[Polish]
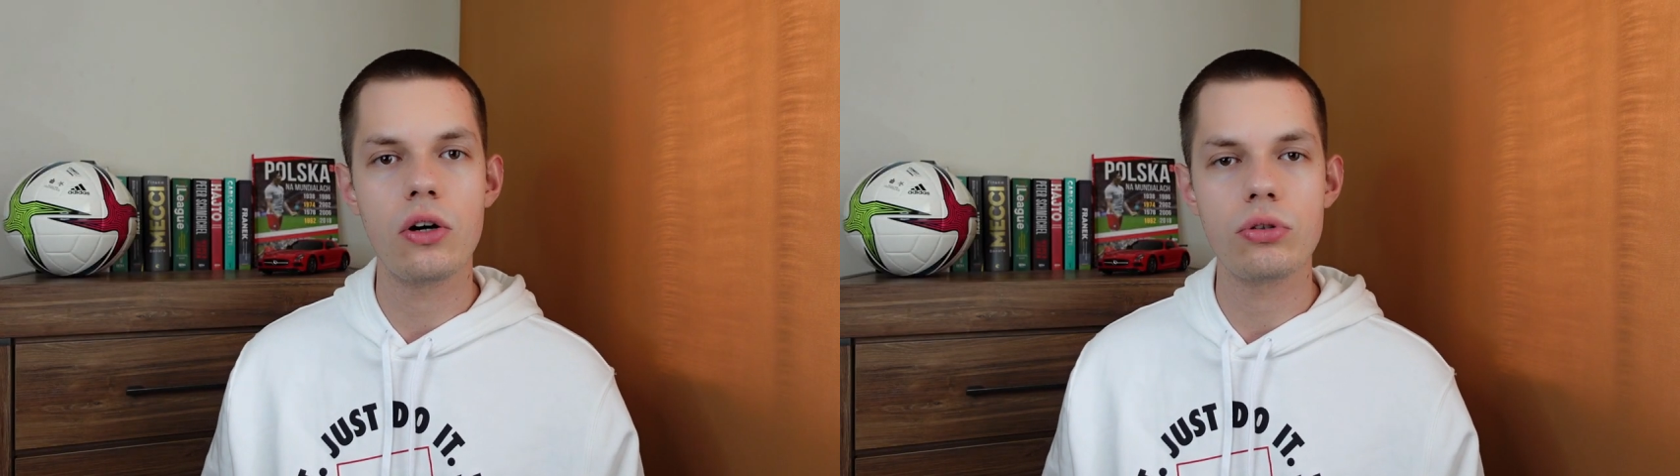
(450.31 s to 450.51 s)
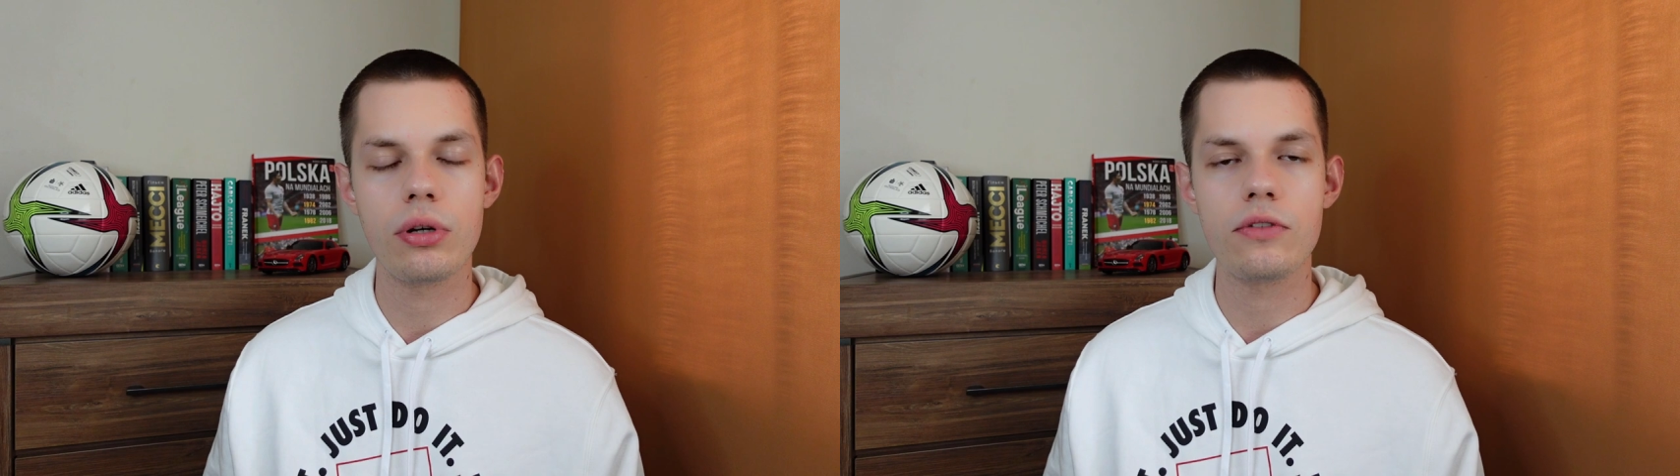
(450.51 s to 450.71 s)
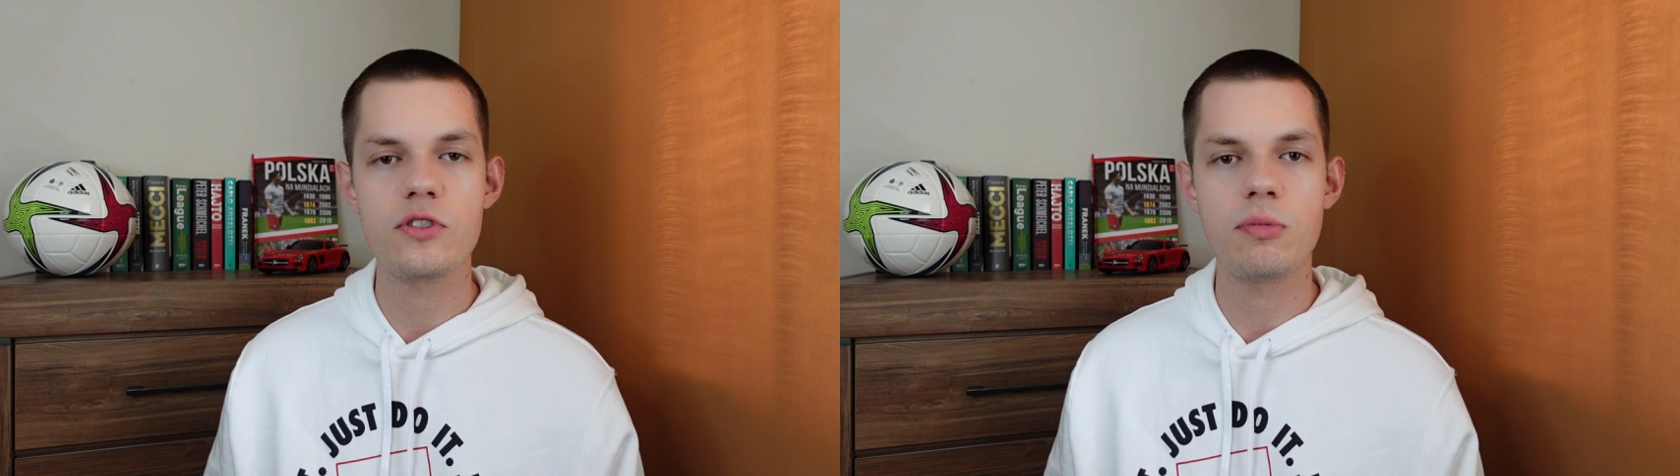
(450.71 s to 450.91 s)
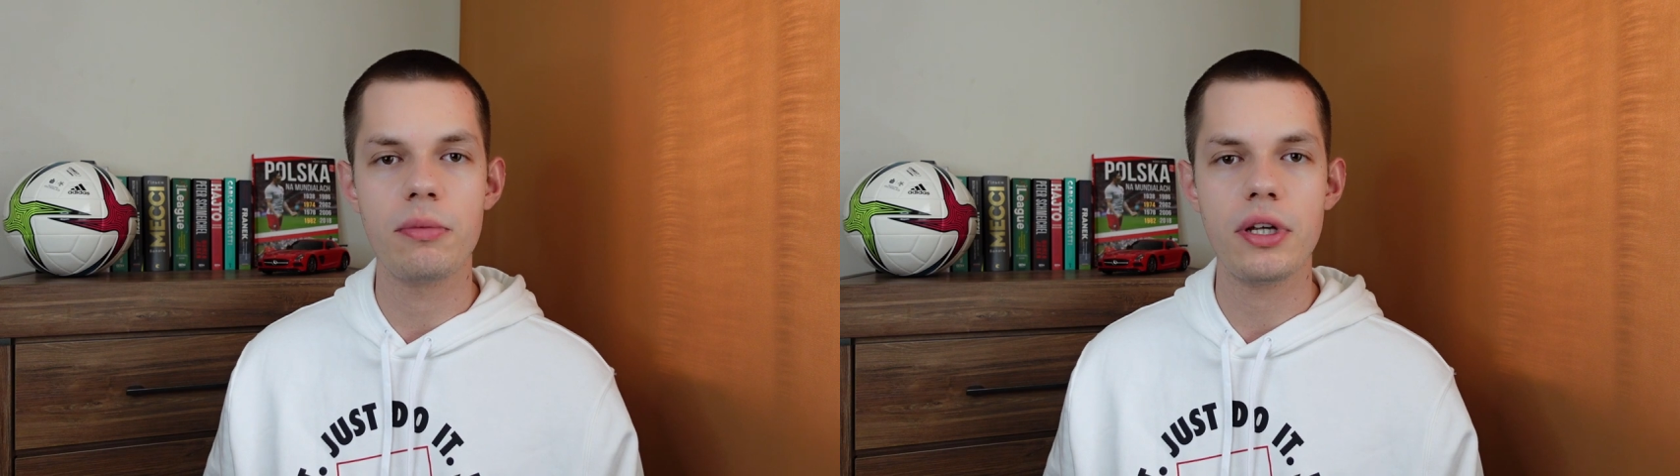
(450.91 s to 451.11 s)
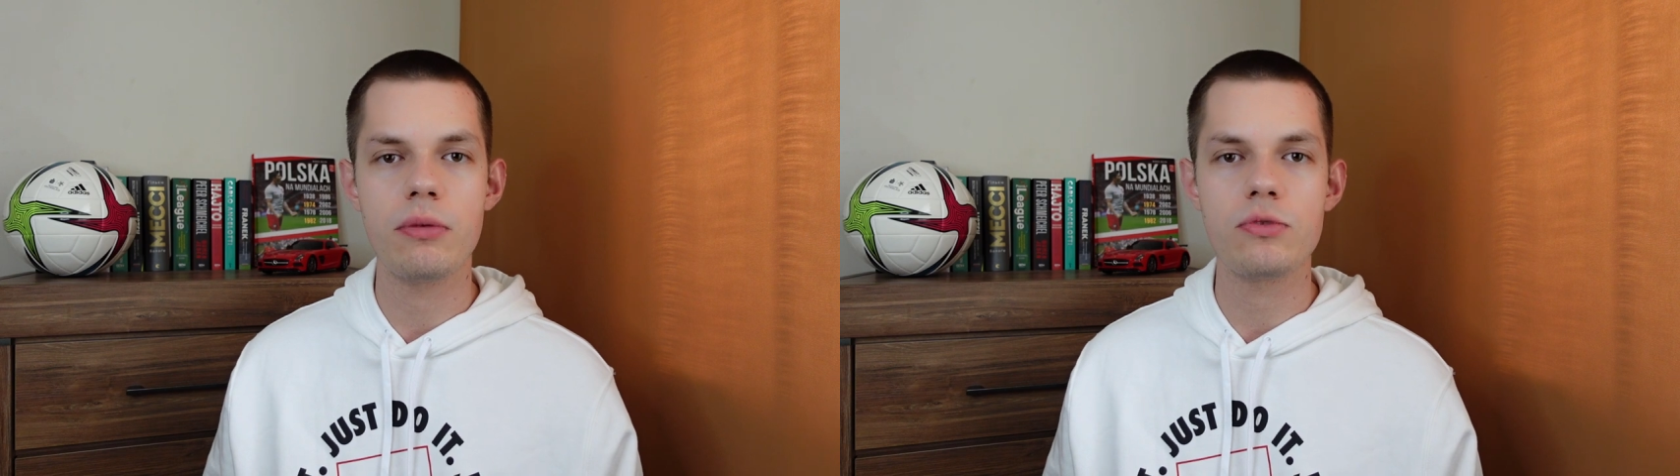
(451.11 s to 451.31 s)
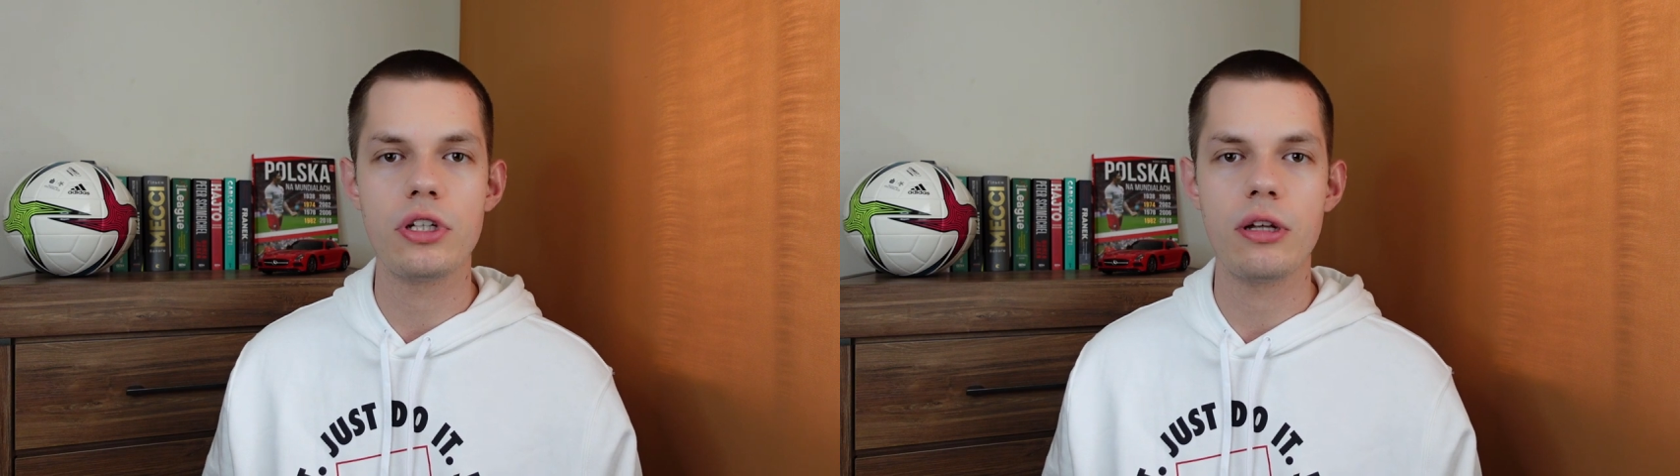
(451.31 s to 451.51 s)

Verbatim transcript: o której już wspomniałem, czyli